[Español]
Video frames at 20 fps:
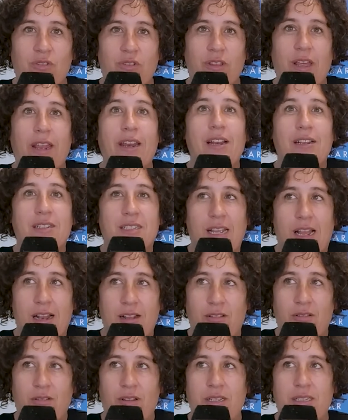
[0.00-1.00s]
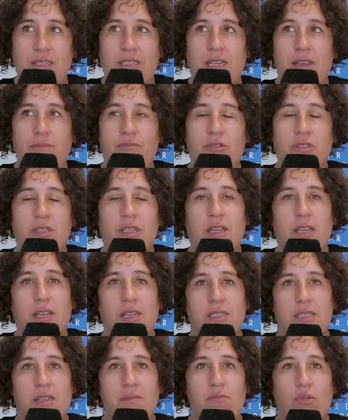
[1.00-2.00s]
dar el salto ese, pues sí que
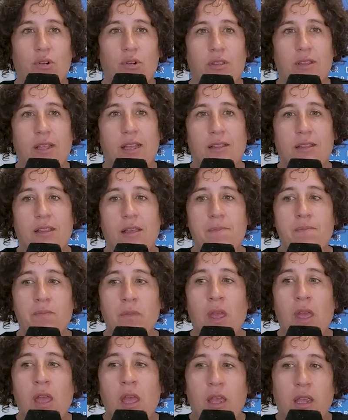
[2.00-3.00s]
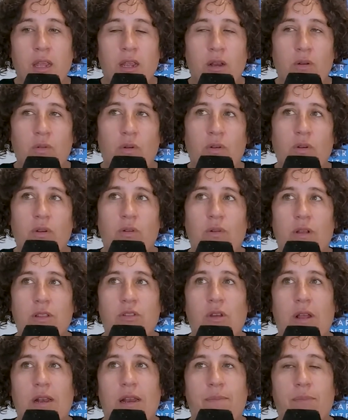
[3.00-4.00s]
es importante. Y luego en
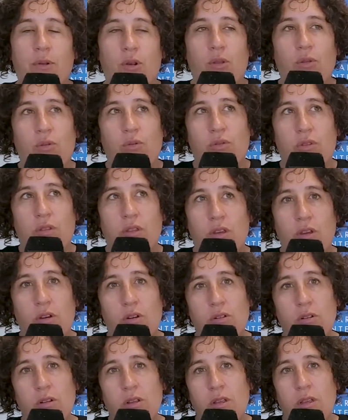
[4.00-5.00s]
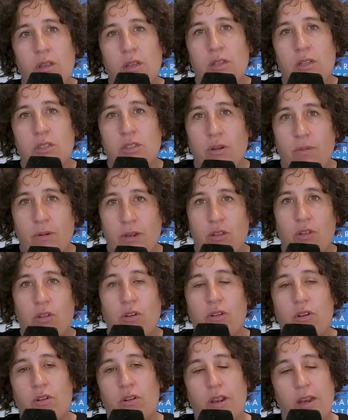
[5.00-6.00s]
cuanto a la producción, sobre
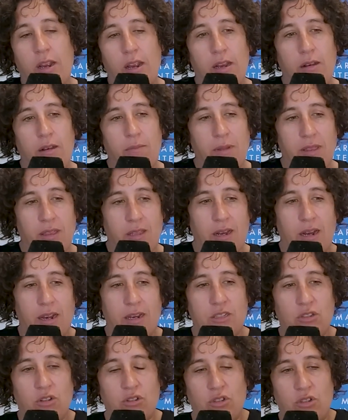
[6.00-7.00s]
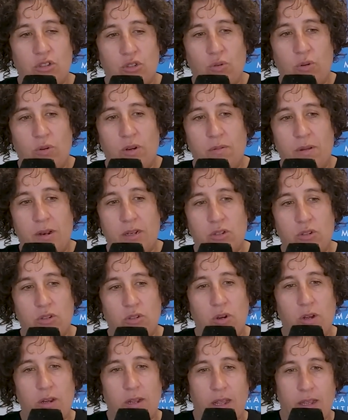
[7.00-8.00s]
todo creo que era el mezclar esos dos universos,
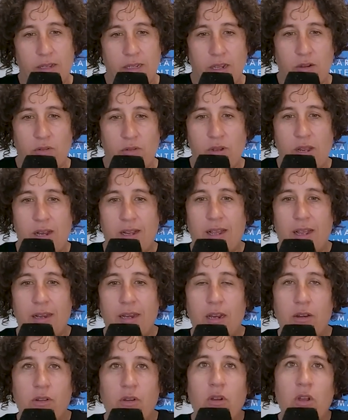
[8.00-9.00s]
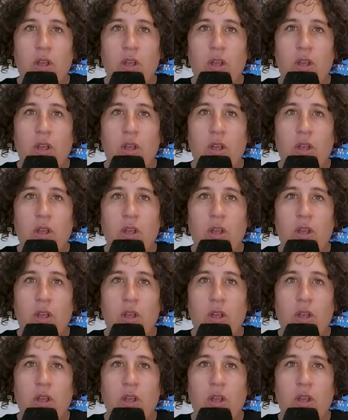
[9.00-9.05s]
¿no? el gallego y el canario,